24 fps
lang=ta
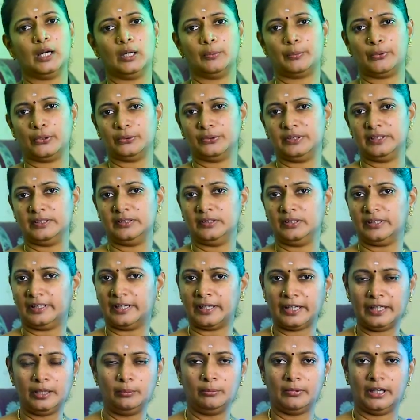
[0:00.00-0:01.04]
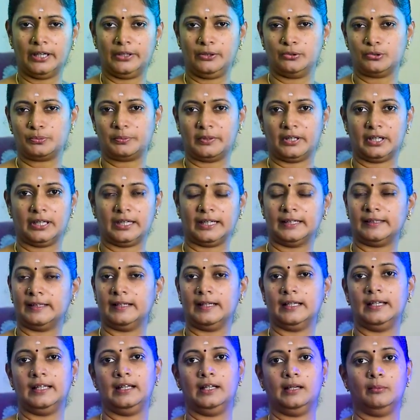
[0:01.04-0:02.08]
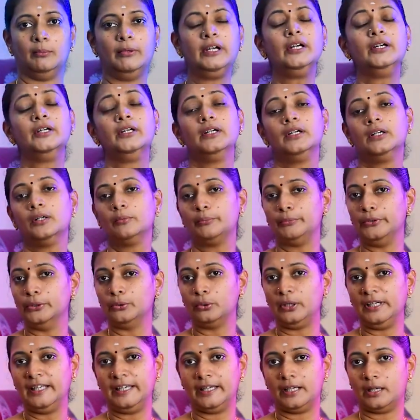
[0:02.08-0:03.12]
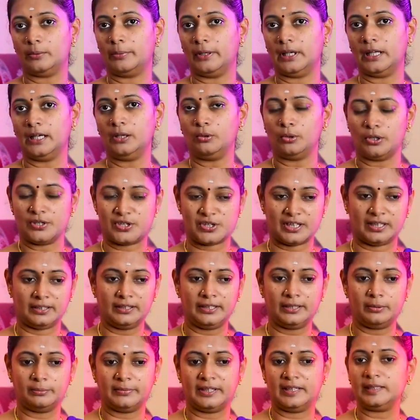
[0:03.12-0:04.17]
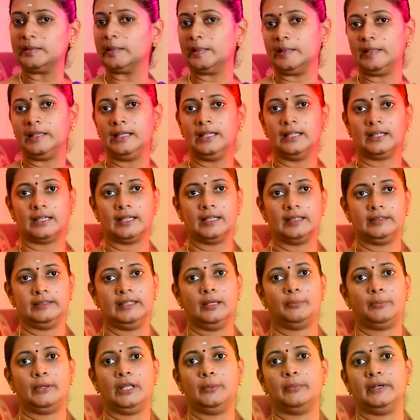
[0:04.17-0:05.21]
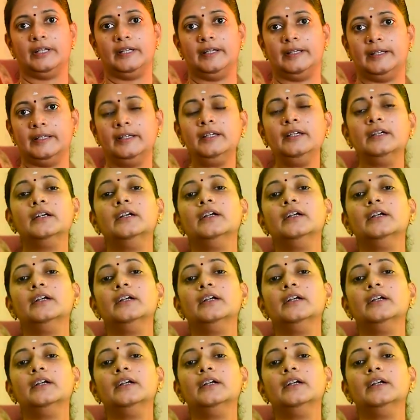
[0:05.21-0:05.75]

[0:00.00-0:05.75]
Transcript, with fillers: அப்புறம் வந்து க்ரீம்லாம் யூஸ் பண்ணுறாங்க அதெல்லாம் இல்லாமல் பியூர்லி ஹெர்பலாக ஒரு சந்தன் மாதிரி தண்ணியில் கலந்து அப்ளை பண்ணிவிட்டு